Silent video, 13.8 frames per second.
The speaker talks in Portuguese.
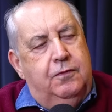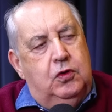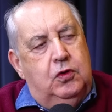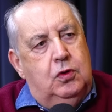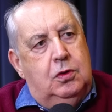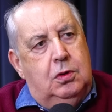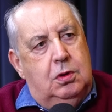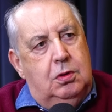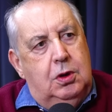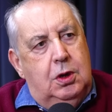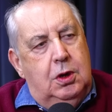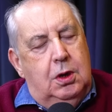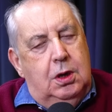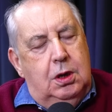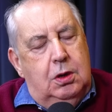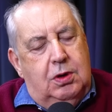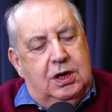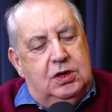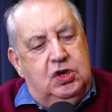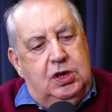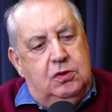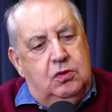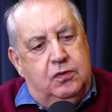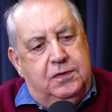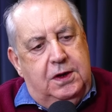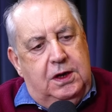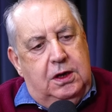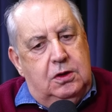você vou... achou disso? Eu achei o
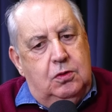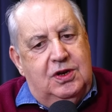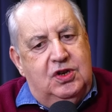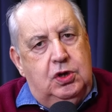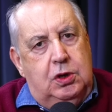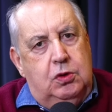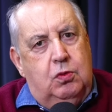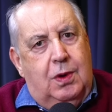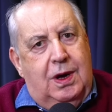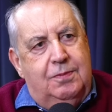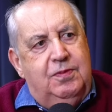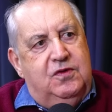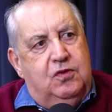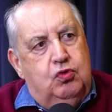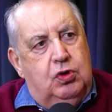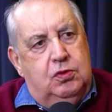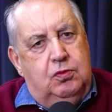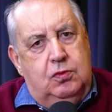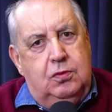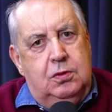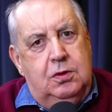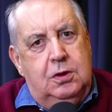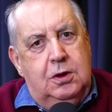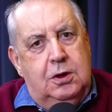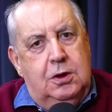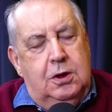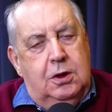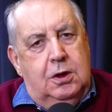seguinte, eu achei um absurdo.
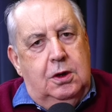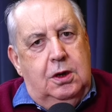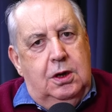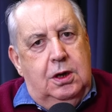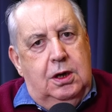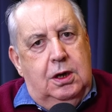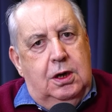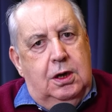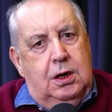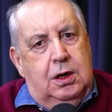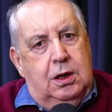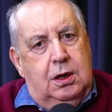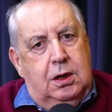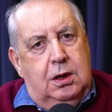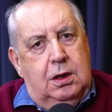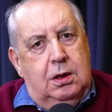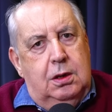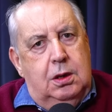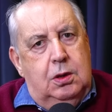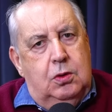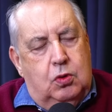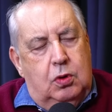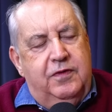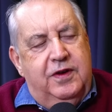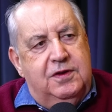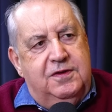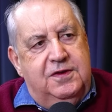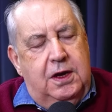É... Eu
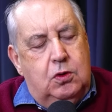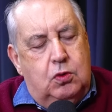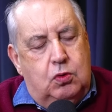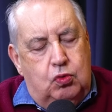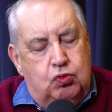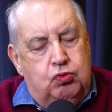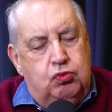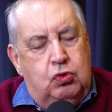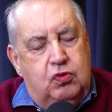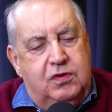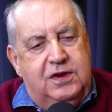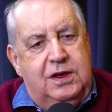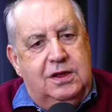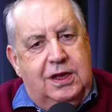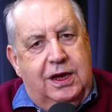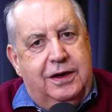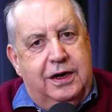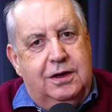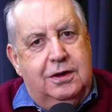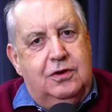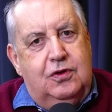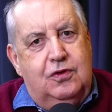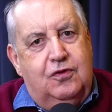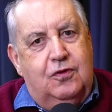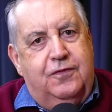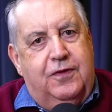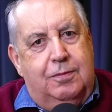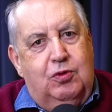conversei com um dos integrantes
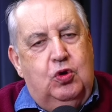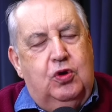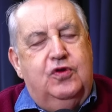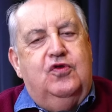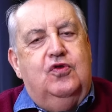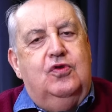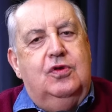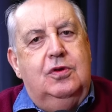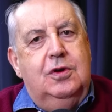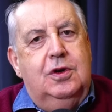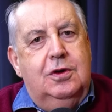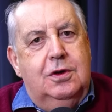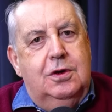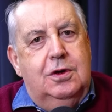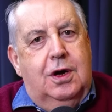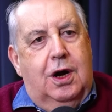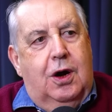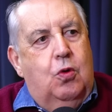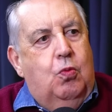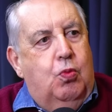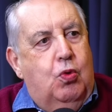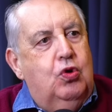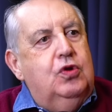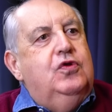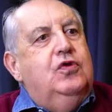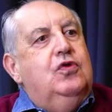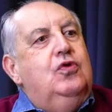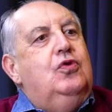do famoso
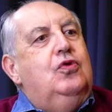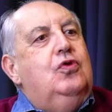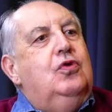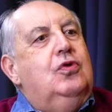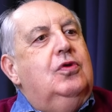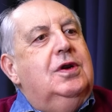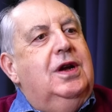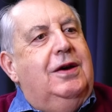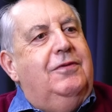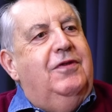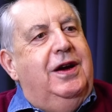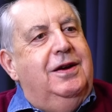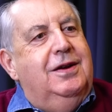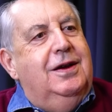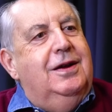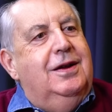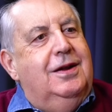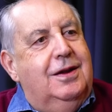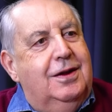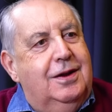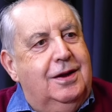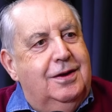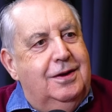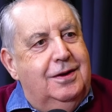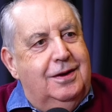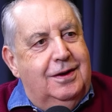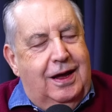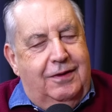almoço no Lava... Lavarene.
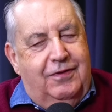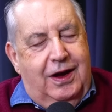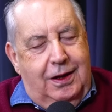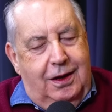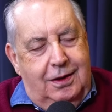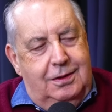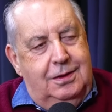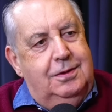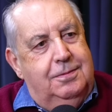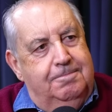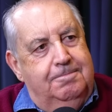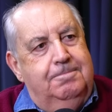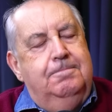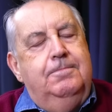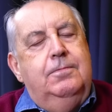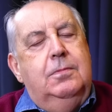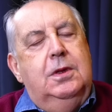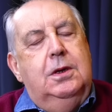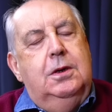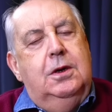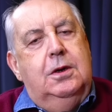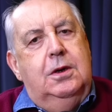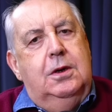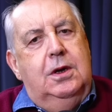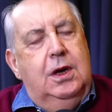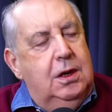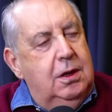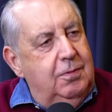Lavarene.
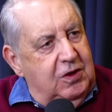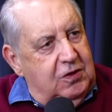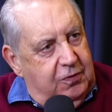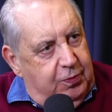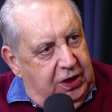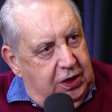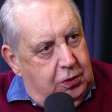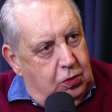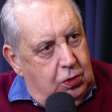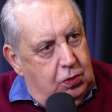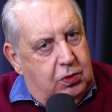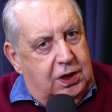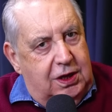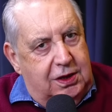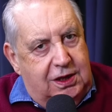Ele me explicou o que,